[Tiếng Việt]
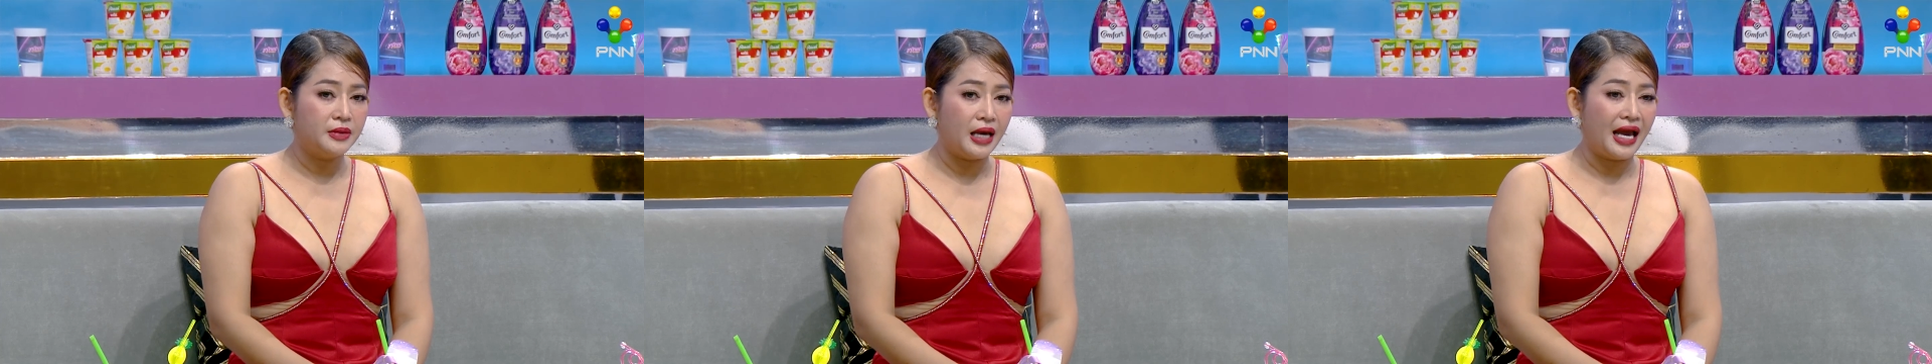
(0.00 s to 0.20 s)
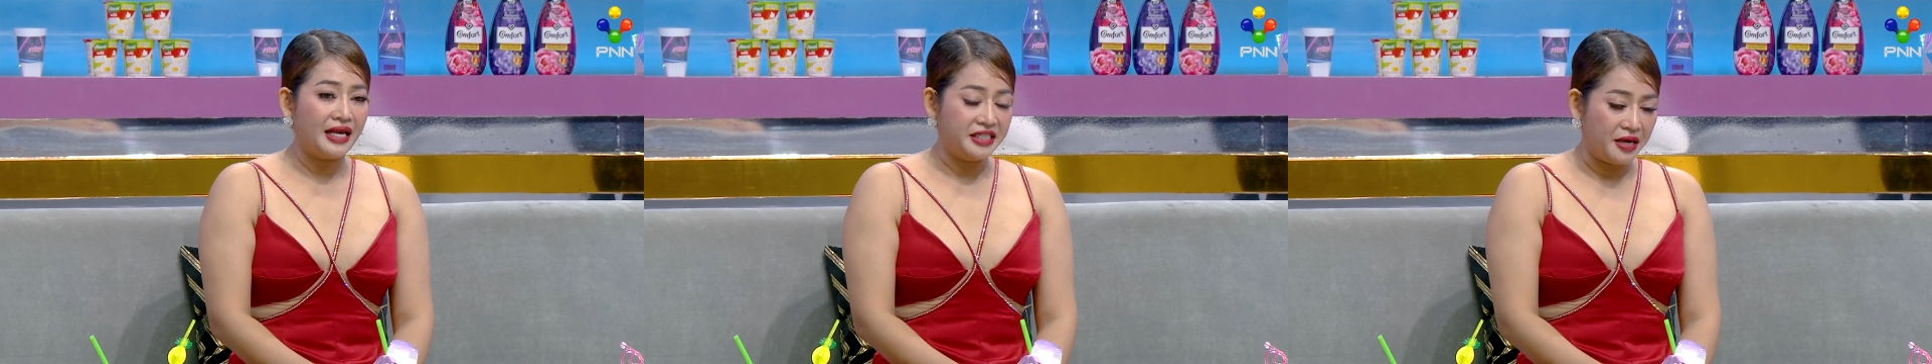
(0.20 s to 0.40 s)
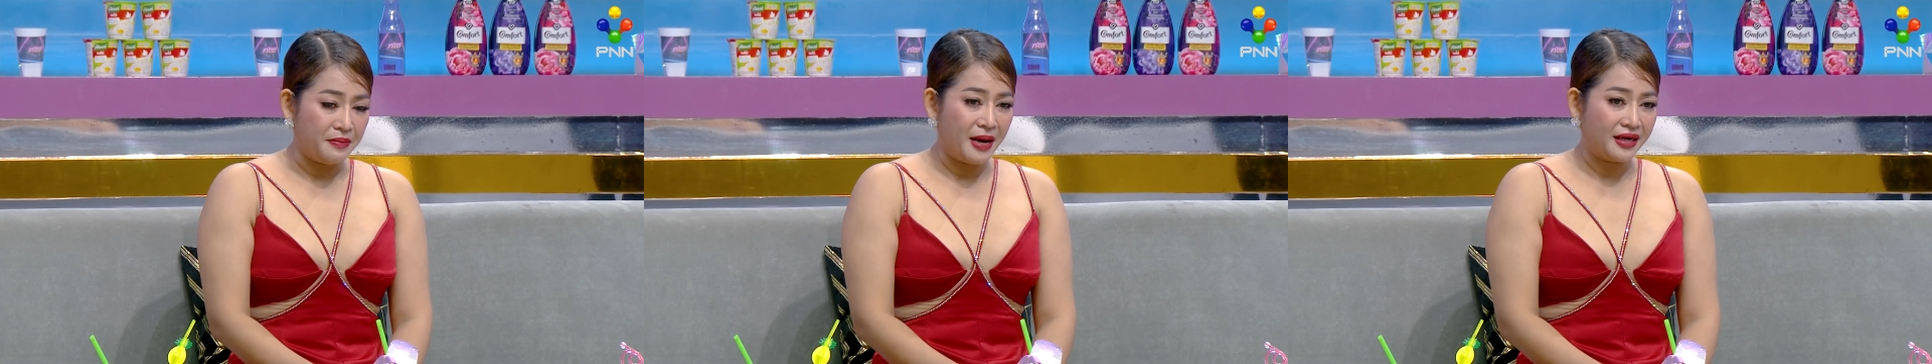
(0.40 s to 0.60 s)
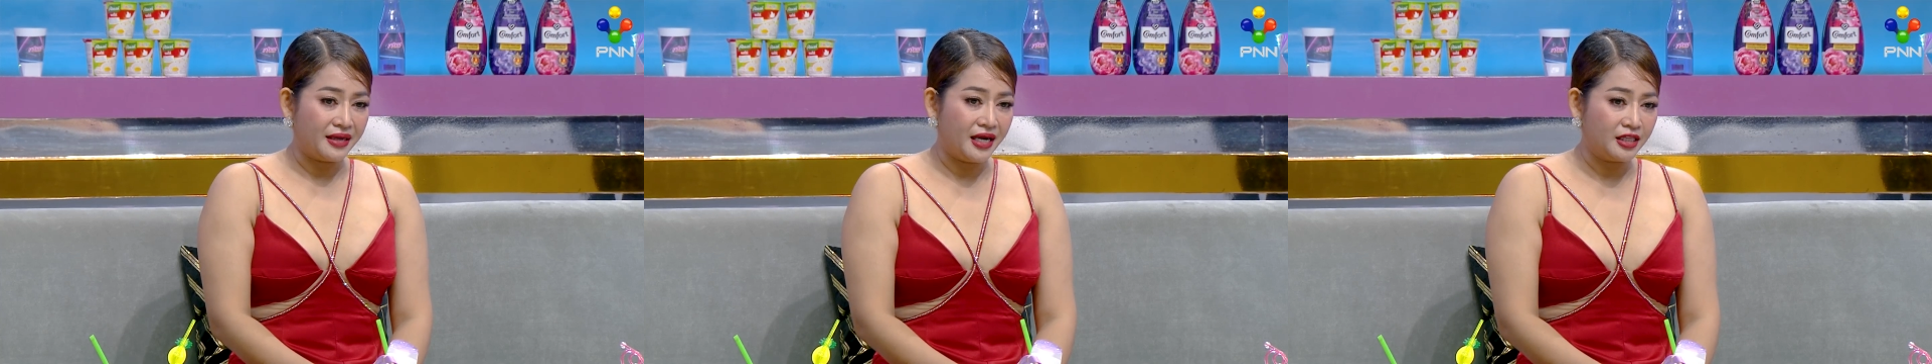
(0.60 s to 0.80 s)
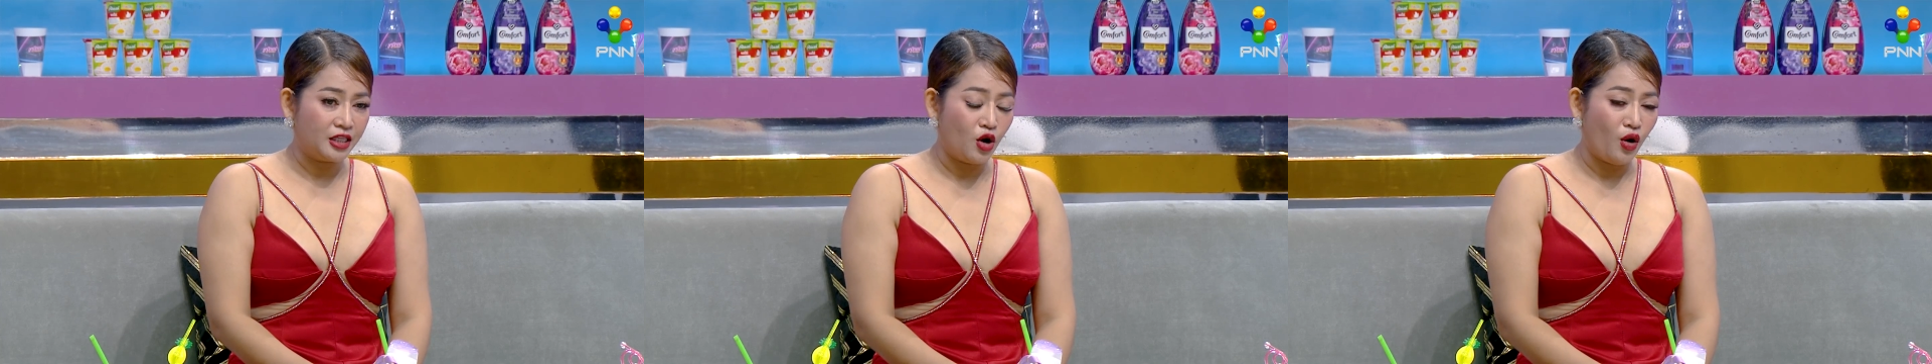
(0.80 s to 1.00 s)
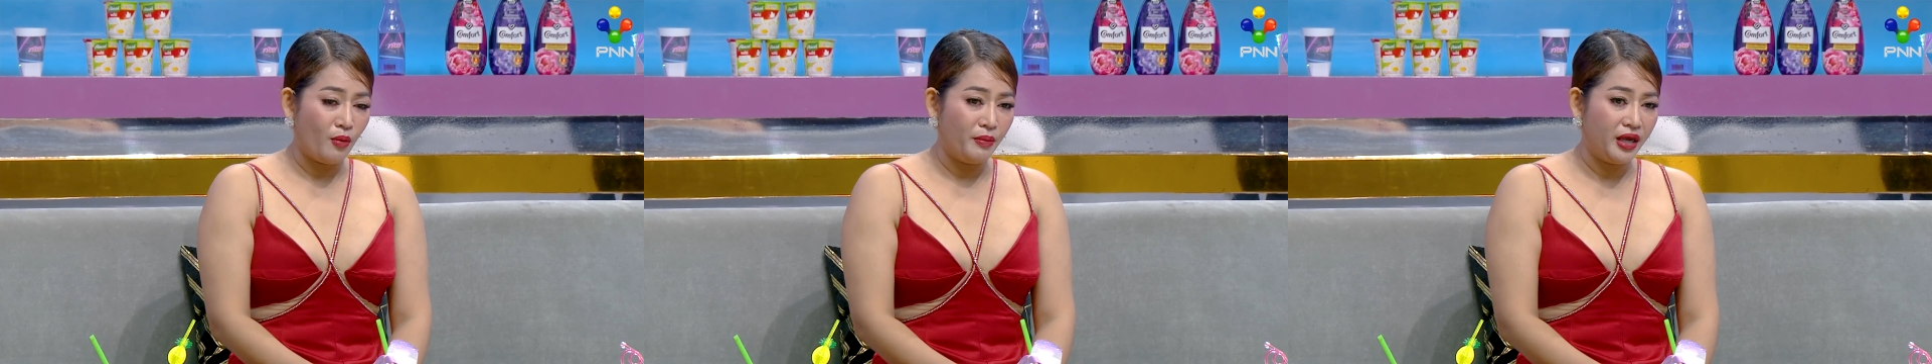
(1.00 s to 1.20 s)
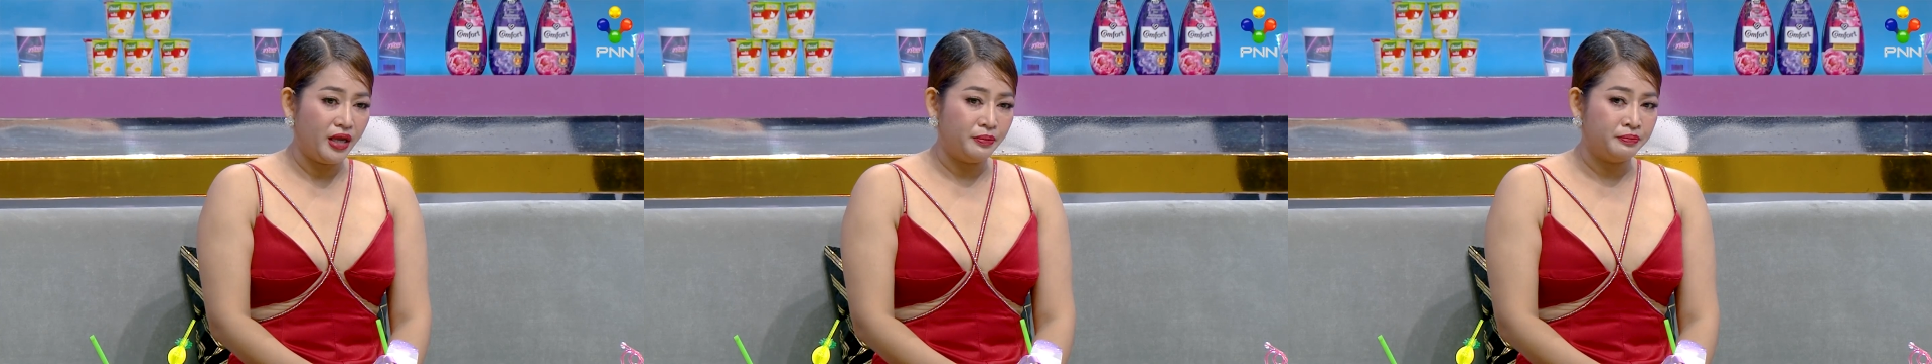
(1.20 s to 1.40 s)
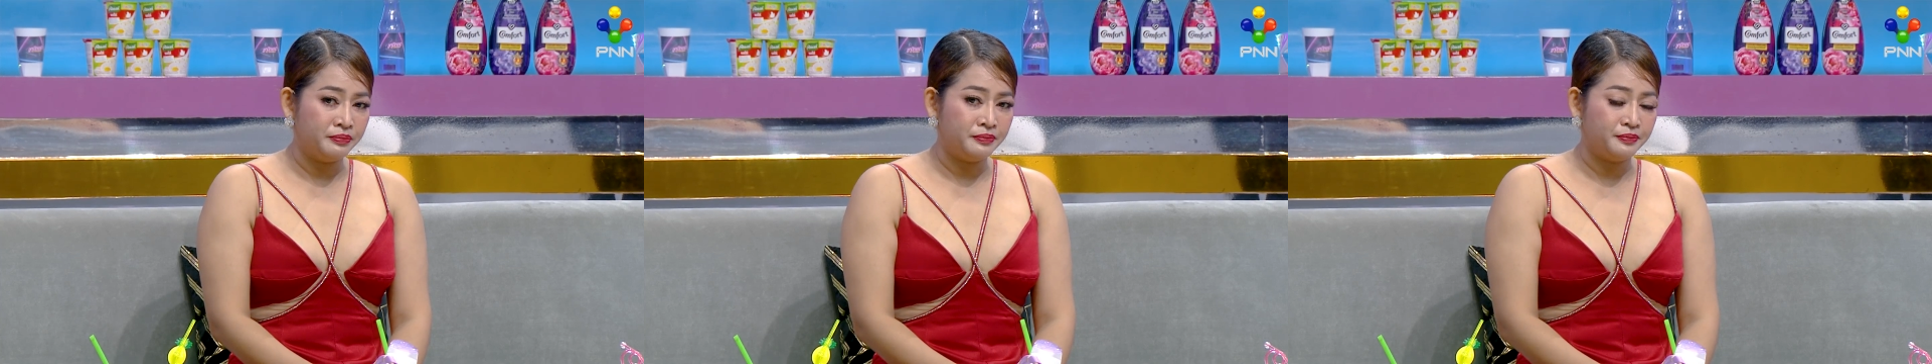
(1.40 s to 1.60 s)
anh vậy bạn tha thọp
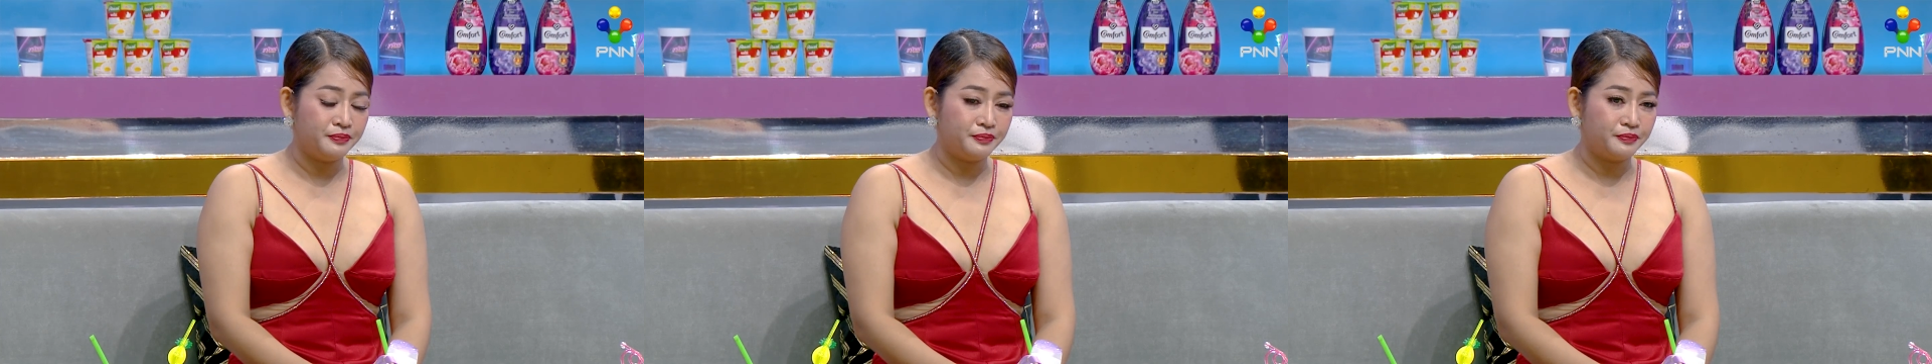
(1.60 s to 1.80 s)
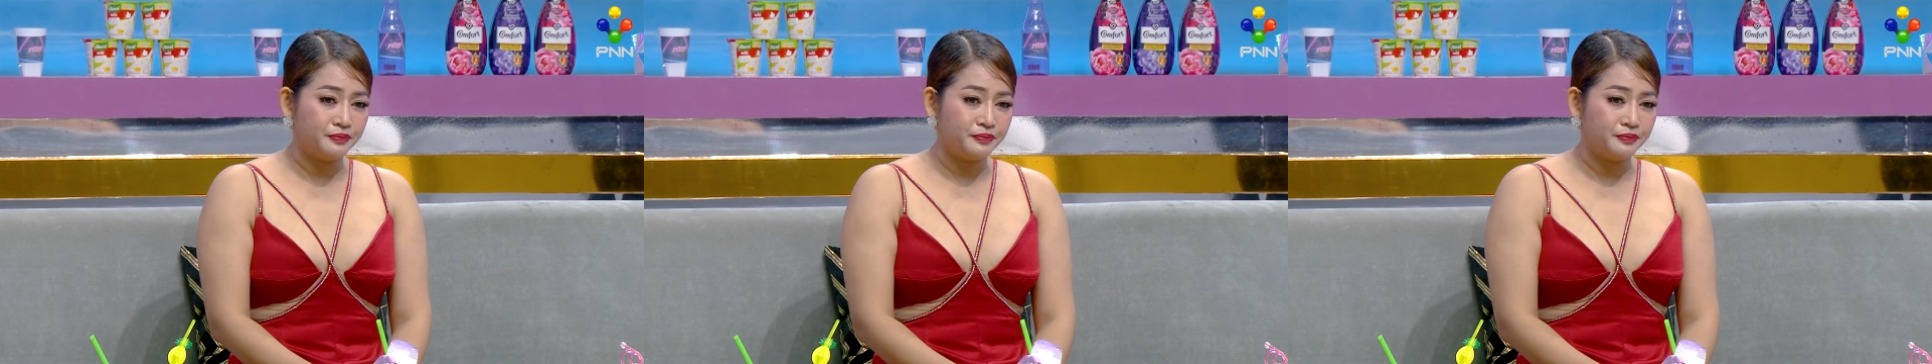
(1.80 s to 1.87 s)
miên